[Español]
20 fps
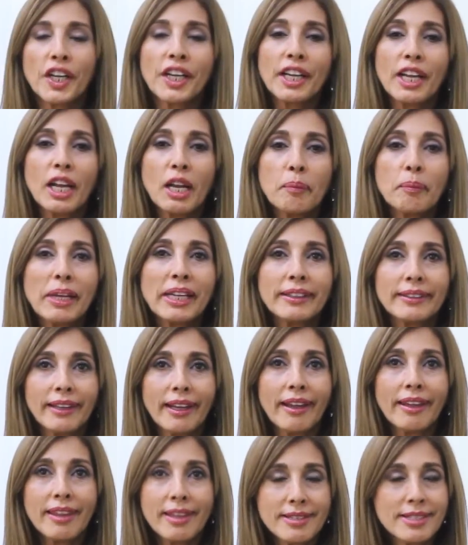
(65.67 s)

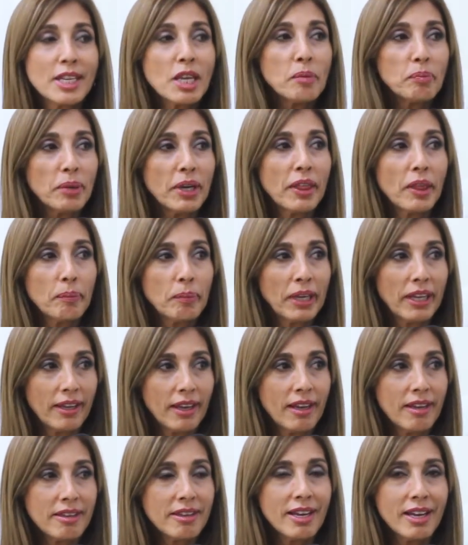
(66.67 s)
realmente ella siempre de
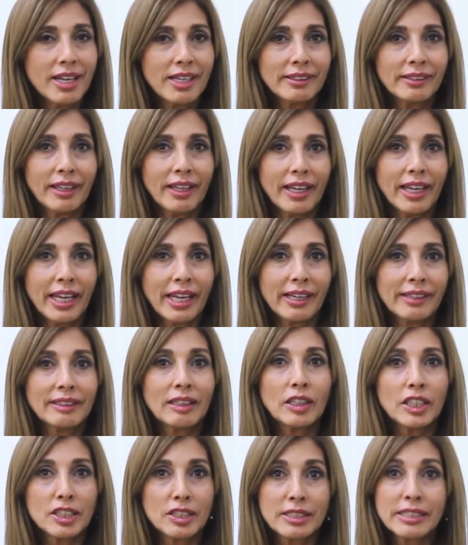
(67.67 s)
pequeña este,
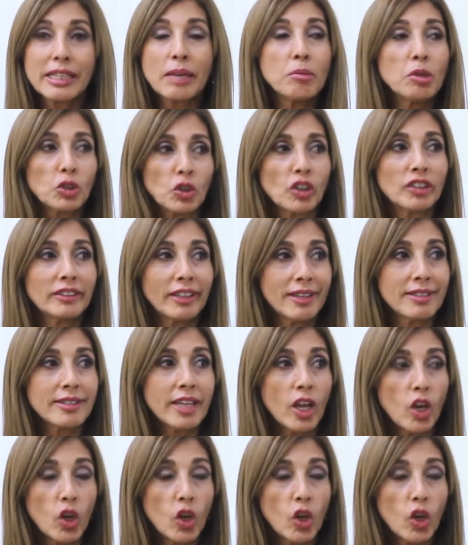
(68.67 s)
este, se mostró interesada